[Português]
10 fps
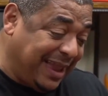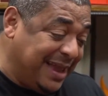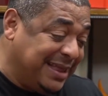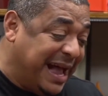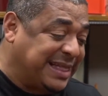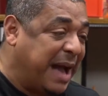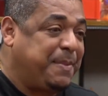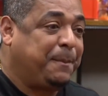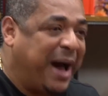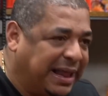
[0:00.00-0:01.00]
Ele dá
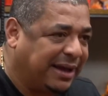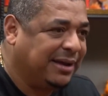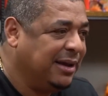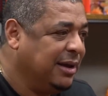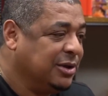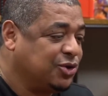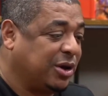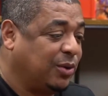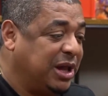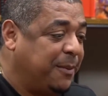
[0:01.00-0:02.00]
tapa e para. Só
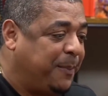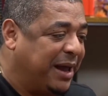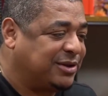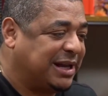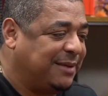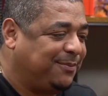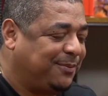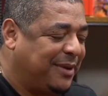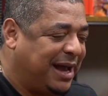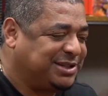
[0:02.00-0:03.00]
que quando ele para, os caras
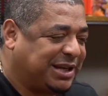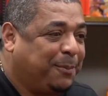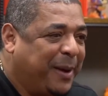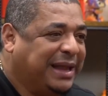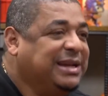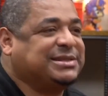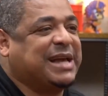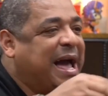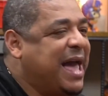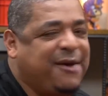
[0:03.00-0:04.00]
acham que para, para ele sai.